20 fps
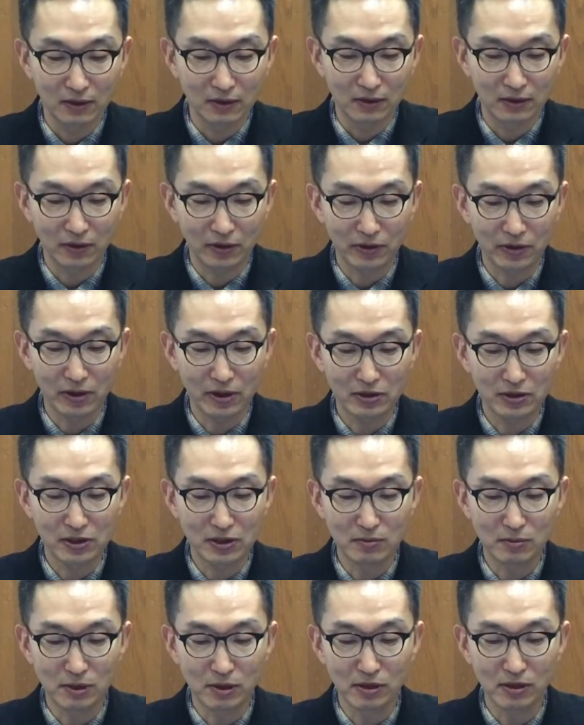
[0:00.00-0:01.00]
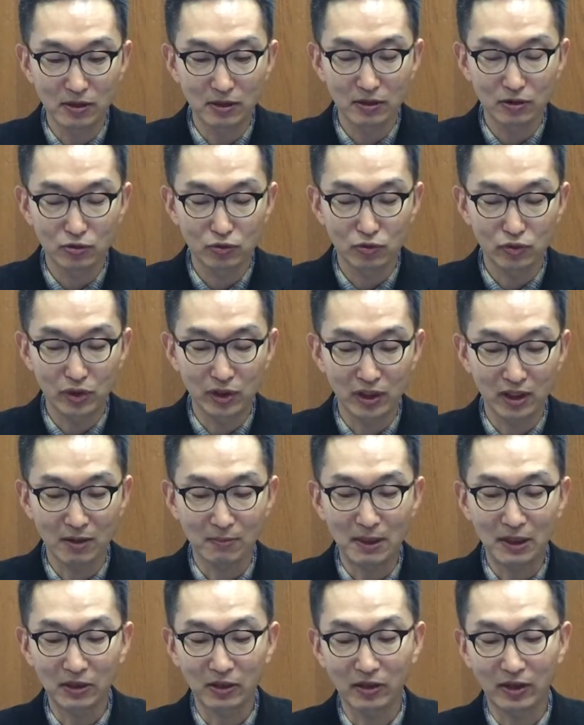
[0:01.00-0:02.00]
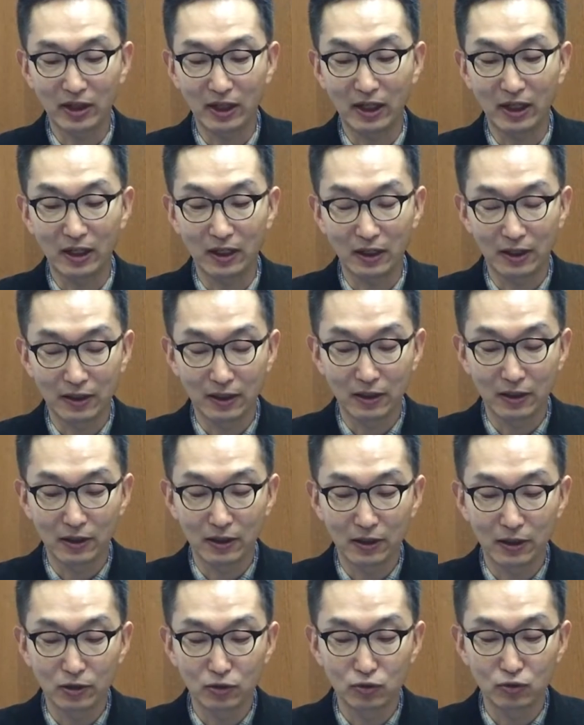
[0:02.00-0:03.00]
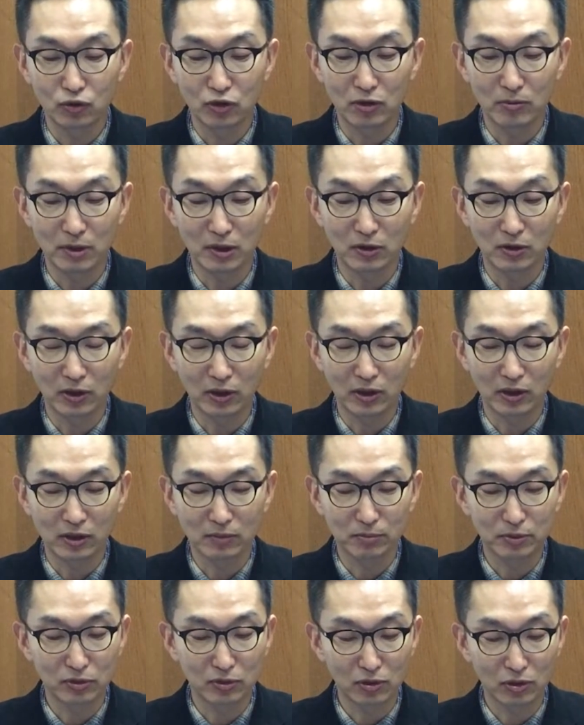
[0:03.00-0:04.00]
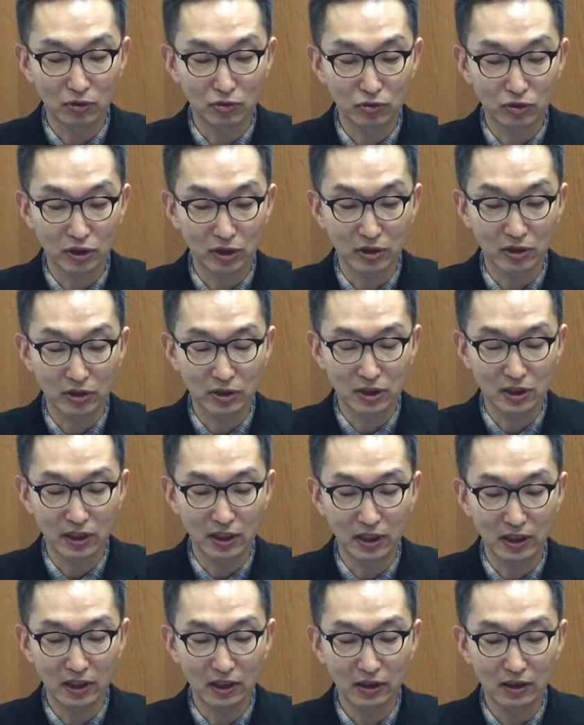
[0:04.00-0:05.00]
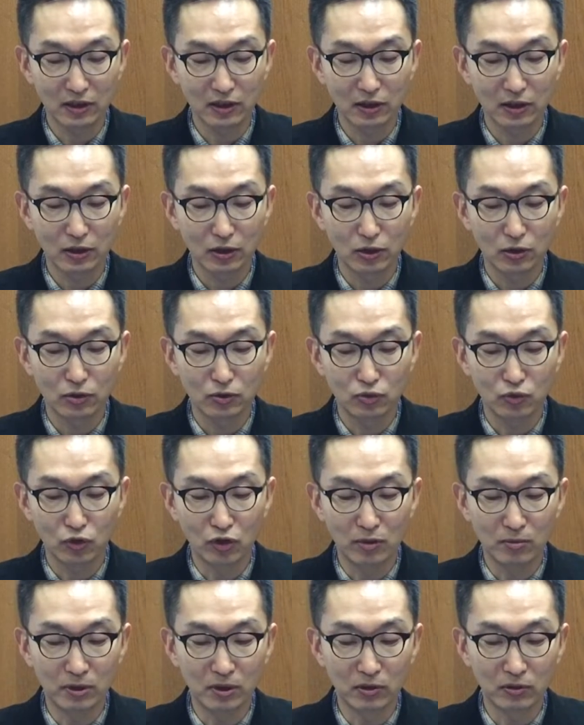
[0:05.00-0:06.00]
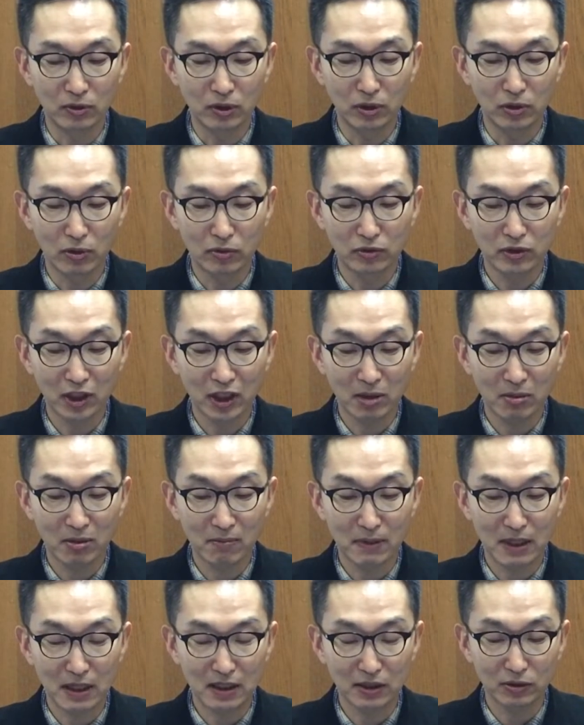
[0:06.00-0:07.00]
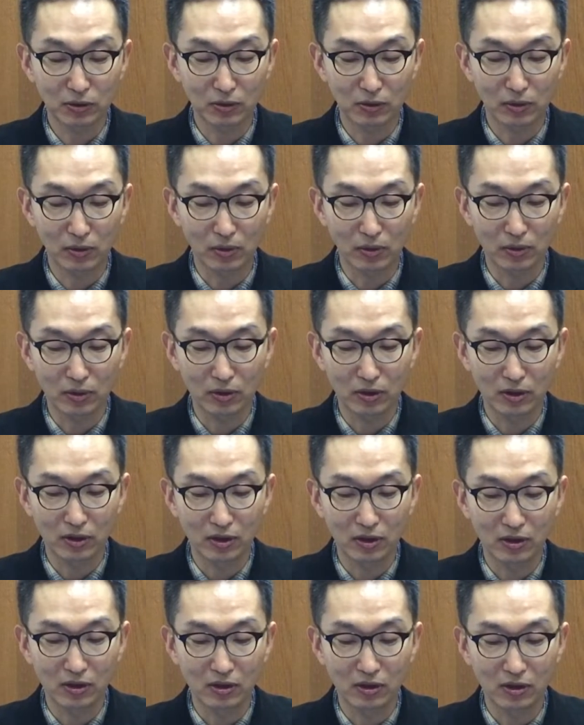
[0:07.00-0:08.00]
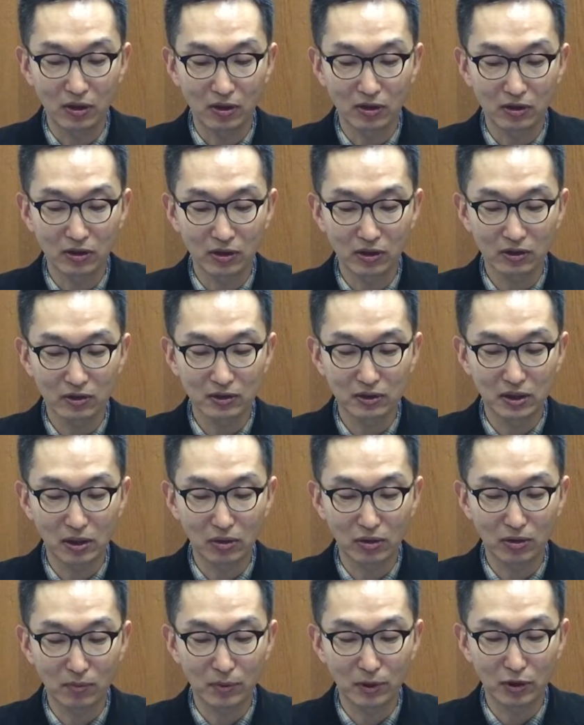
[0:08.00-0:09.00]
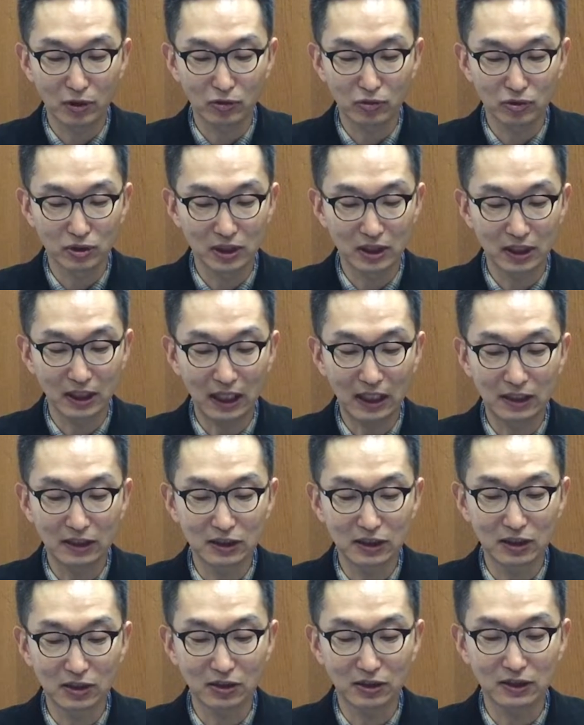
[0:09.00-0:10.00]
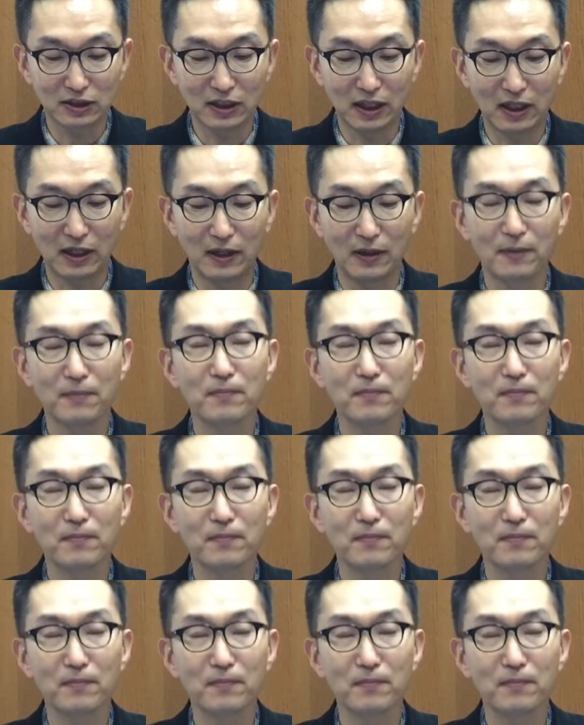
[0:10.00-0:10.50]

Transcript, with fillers: 너희의 짐을 주님께 맡겨라. 주님이 너희를 붙들어 주실 것이니 주님은 의로운 사람이 망하도록 영영 그대로 버려두지 않으실 것이다.